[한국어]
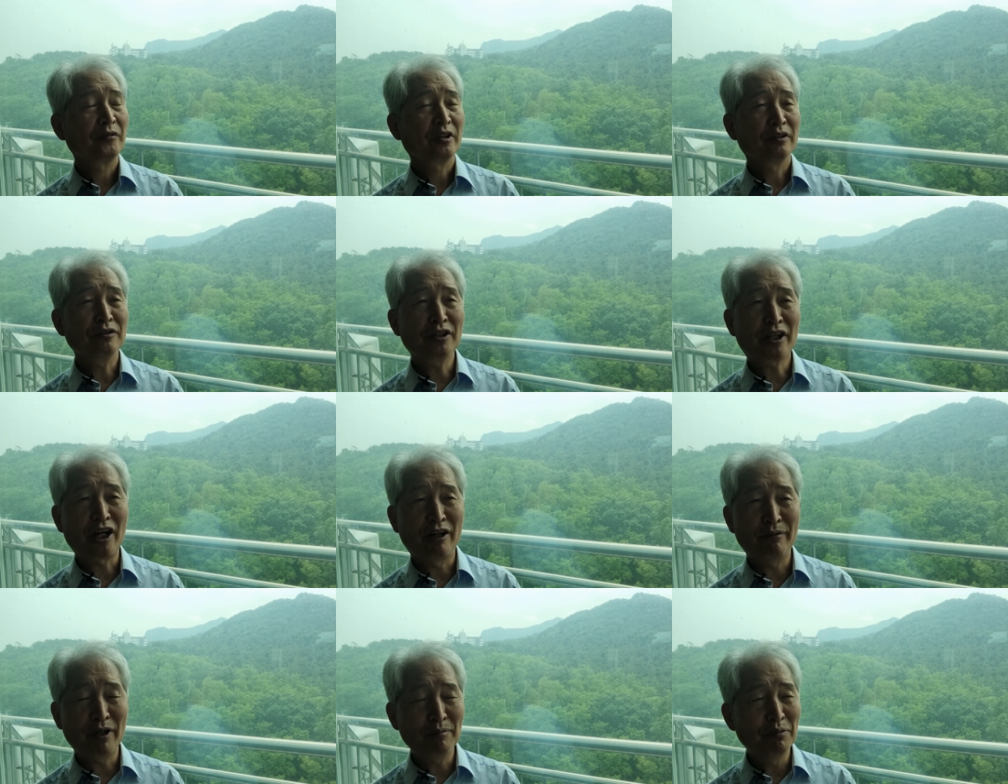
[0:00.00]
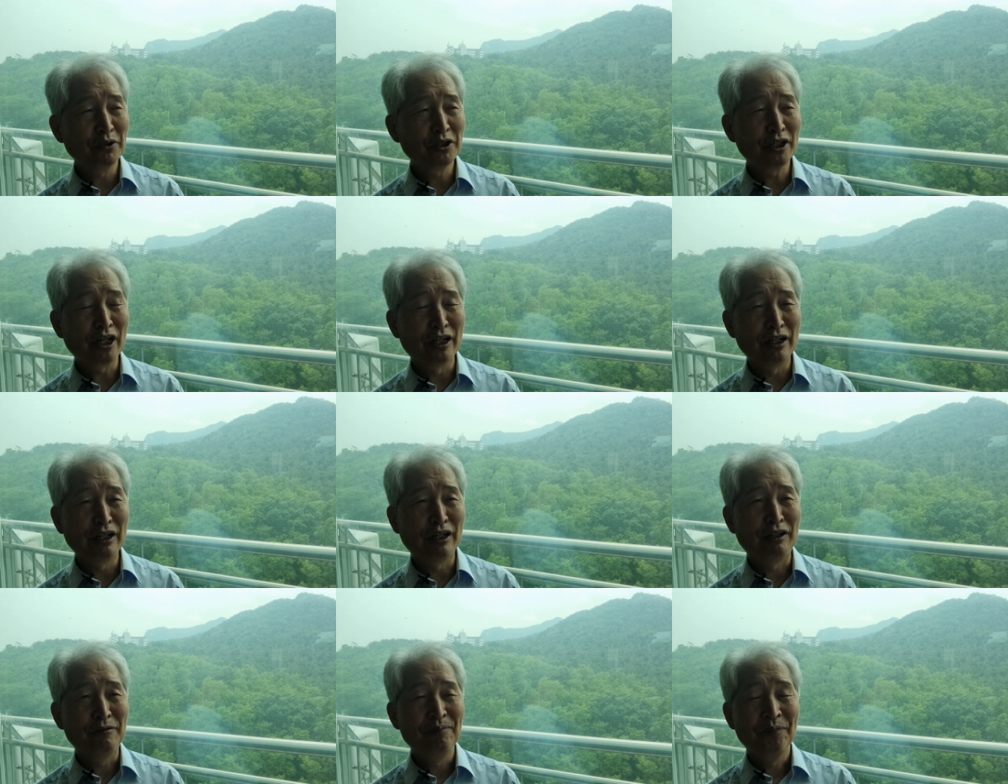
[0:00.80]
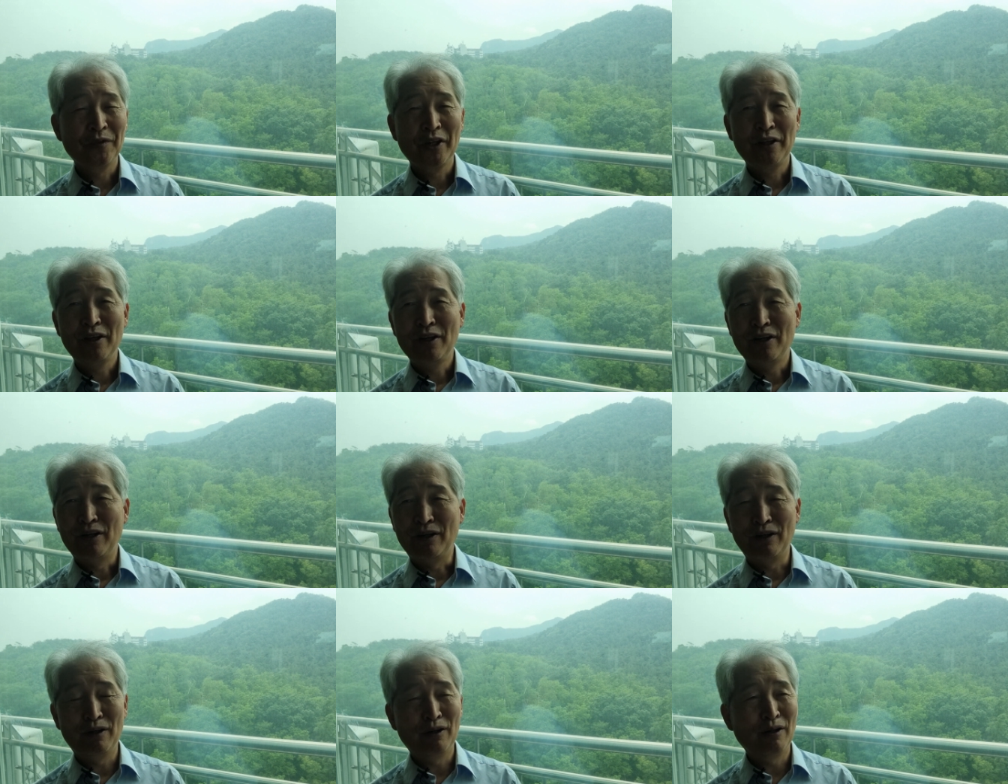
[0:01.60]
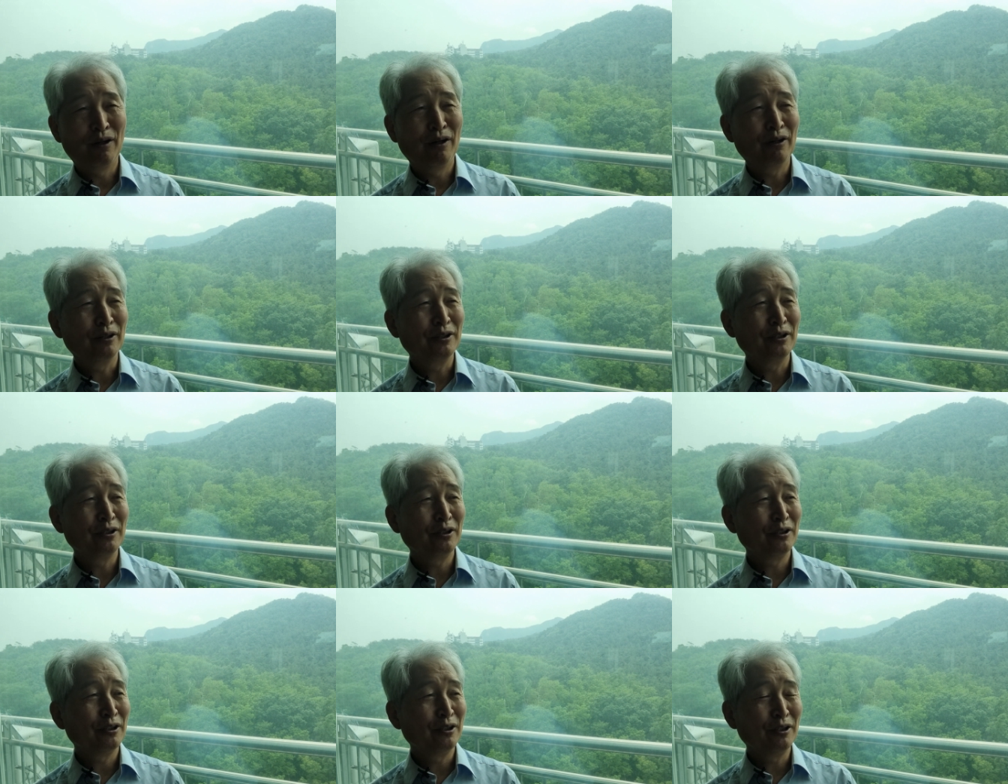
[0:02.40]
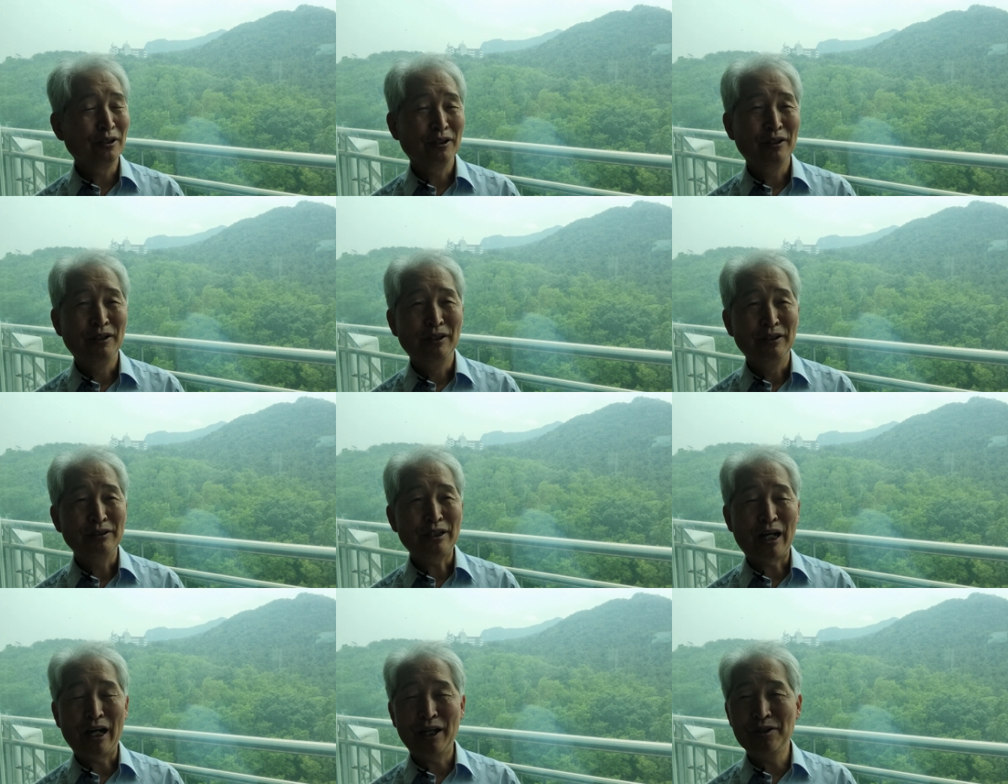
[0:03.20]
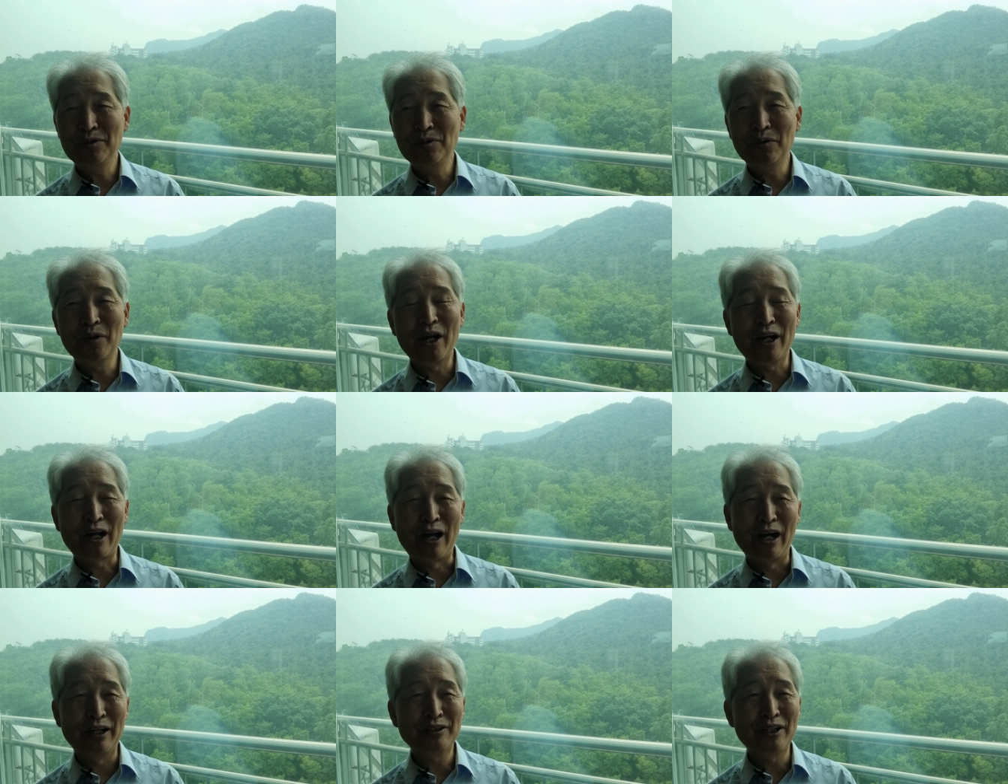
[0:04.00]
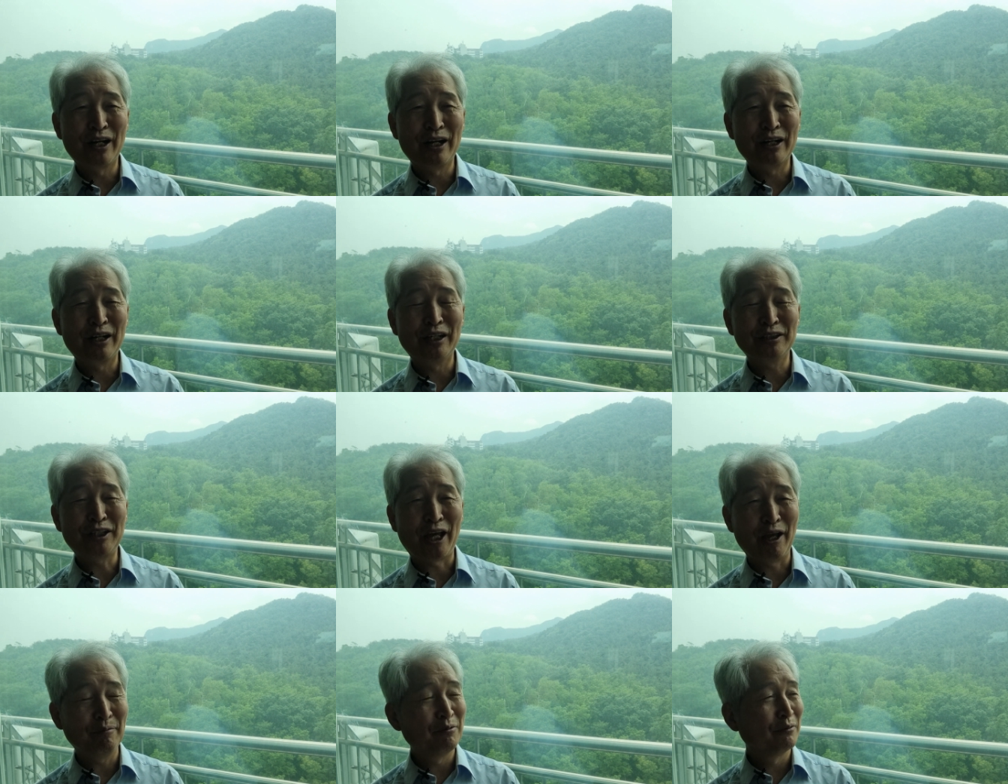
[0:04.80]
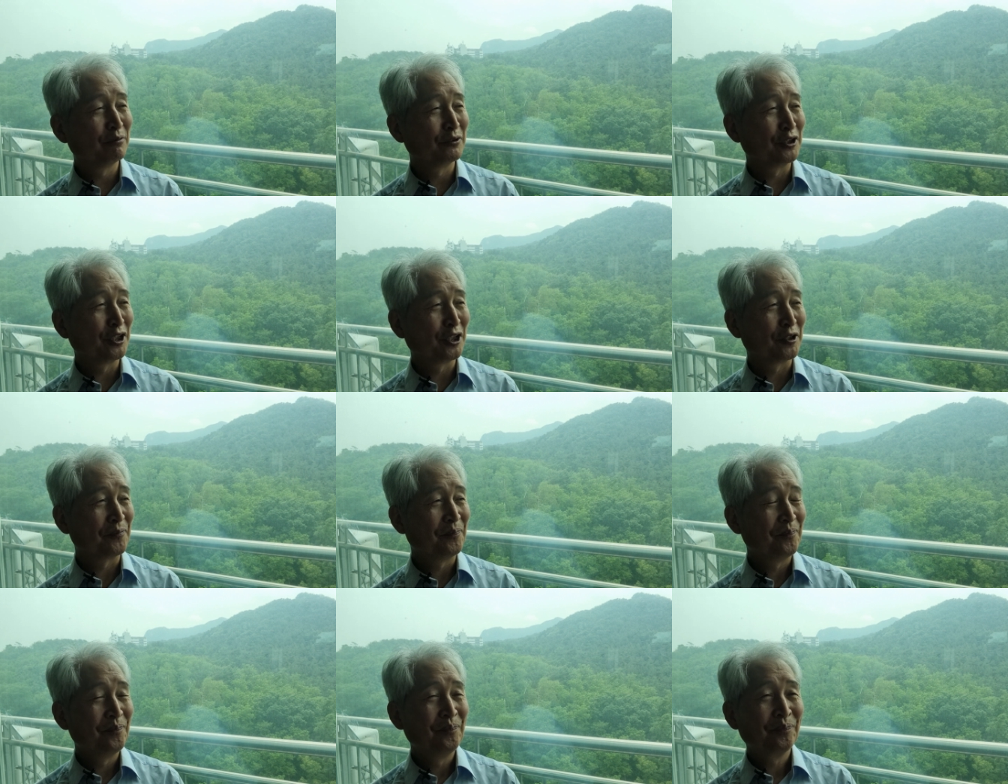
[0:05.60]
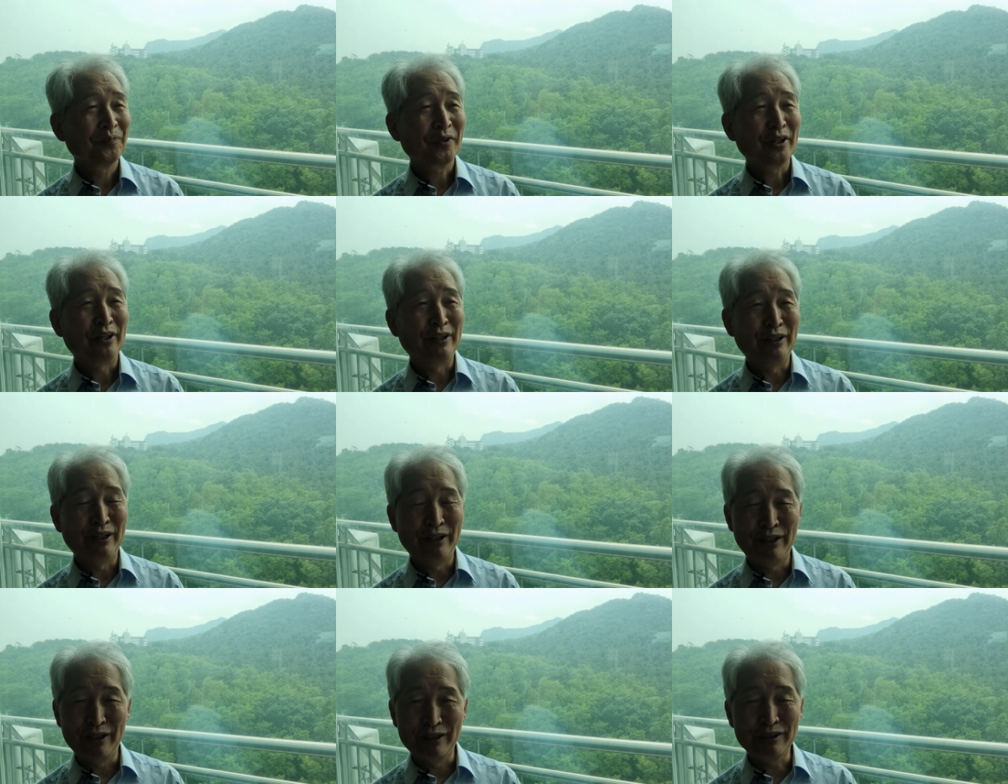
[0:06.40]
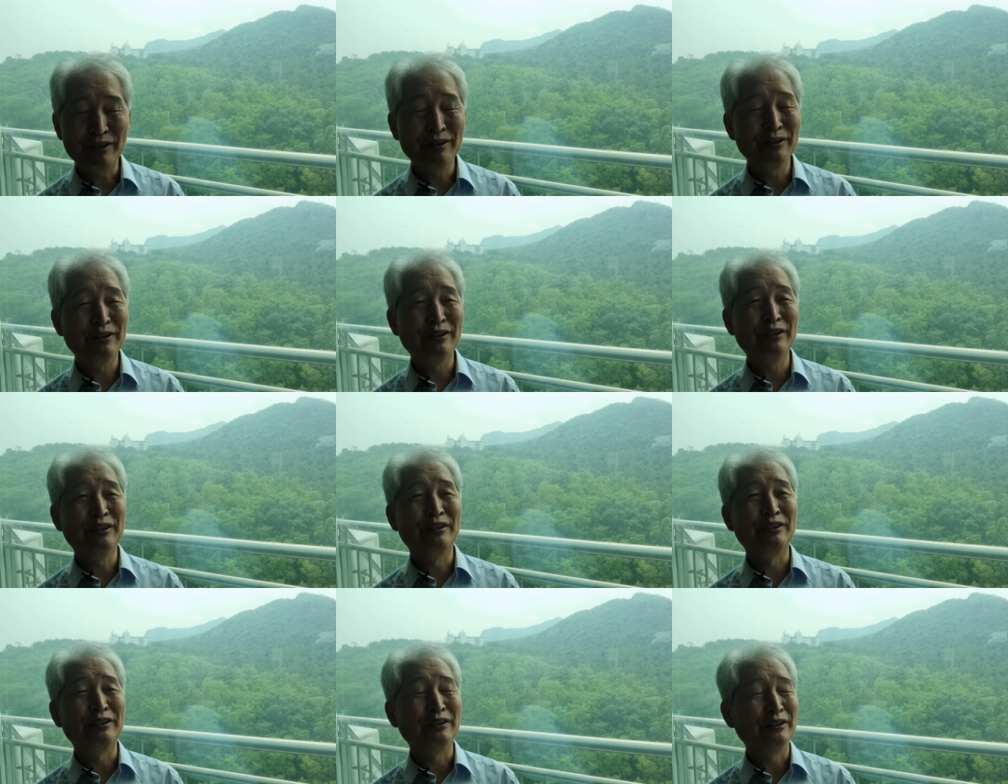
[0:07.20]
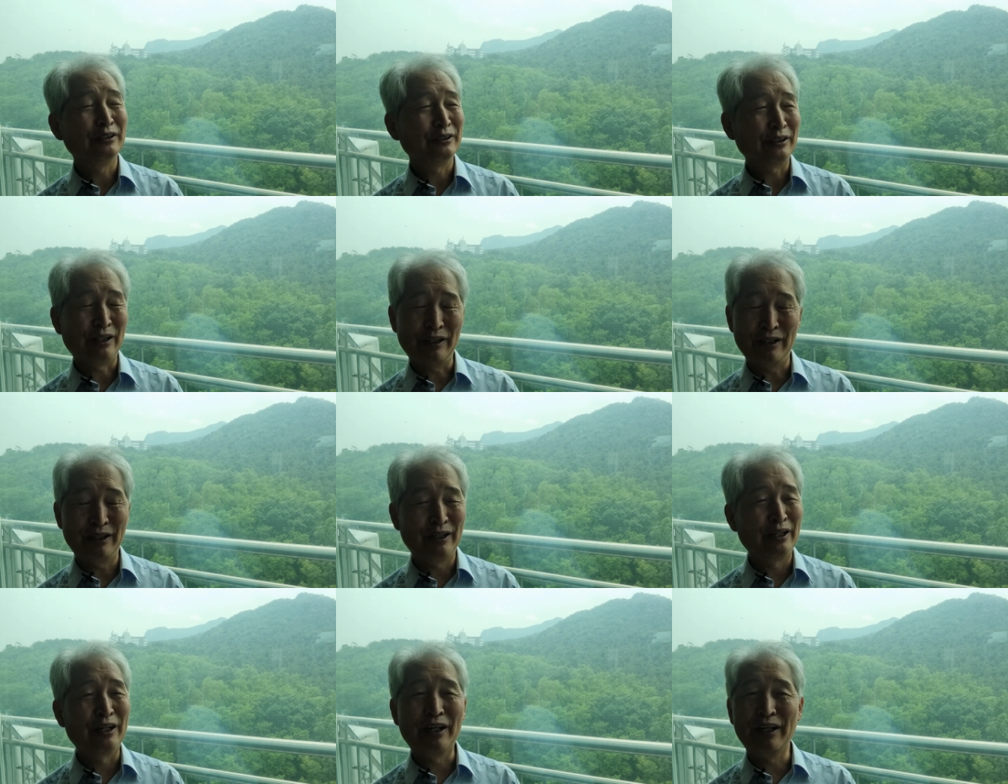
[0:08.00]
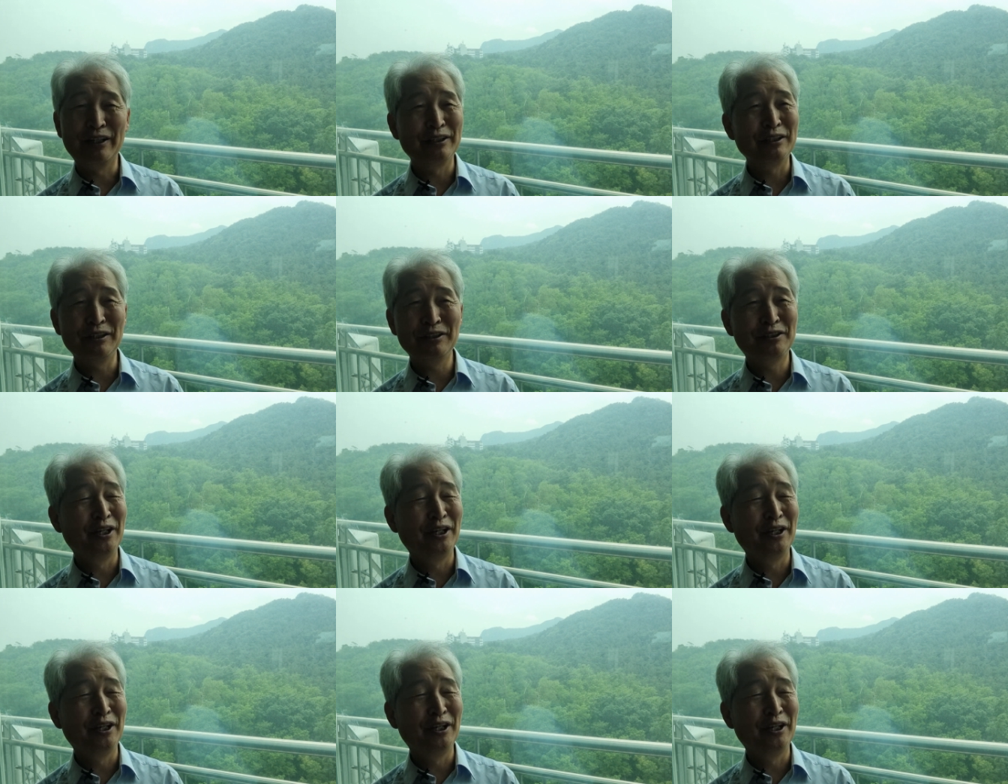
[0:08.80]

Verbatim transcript: 근데 가만 보니까 아, 이 찬송가 가사가 대부분이 아, 그 아, 이